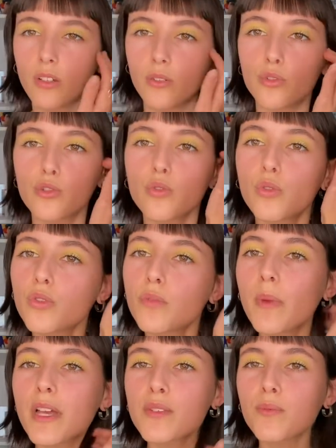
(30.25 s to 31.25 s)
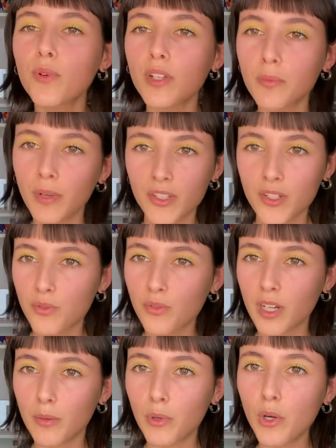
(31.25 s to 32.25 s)
euh, je compte pas spoiler
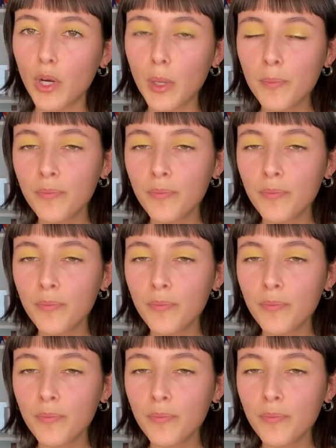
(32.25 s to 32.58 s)
particulièrement, hein,